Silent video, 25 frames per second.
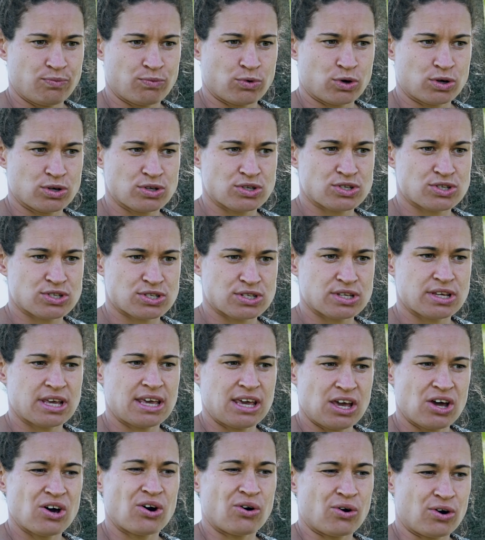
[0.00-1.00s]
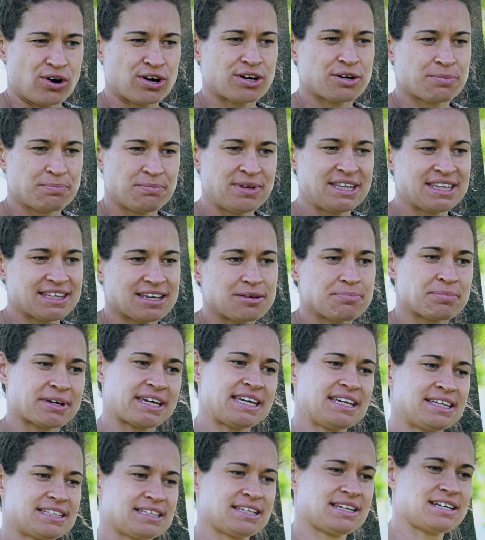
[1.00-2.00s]
Was auch
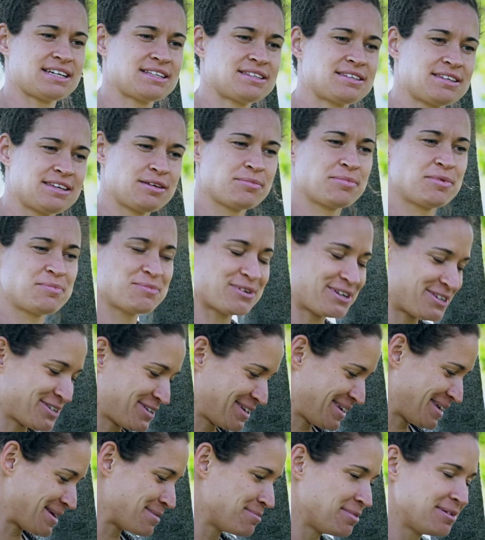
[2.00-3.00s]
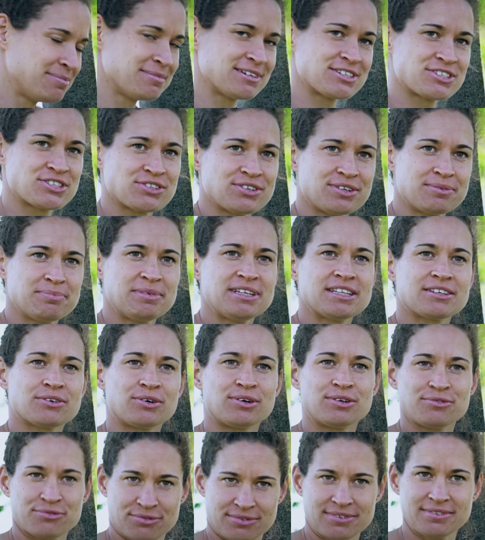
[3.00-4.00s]
mitgeprägt hat, ich habe immer, hab immer, schon
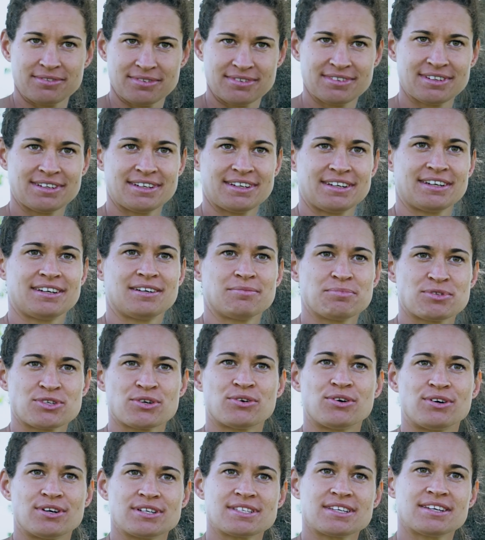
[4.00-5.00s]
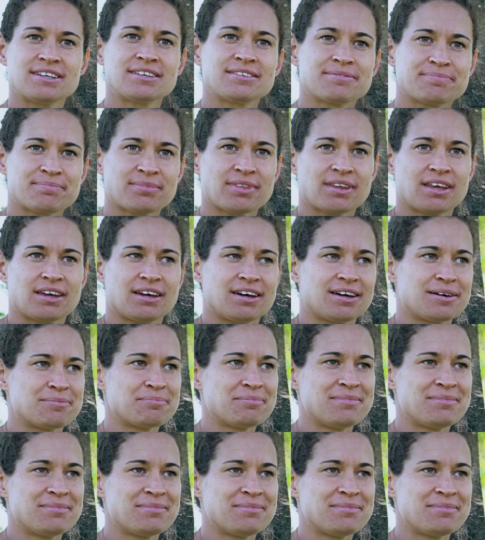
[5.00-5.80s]
mitgeholfen ähm, zu Hause, ähm,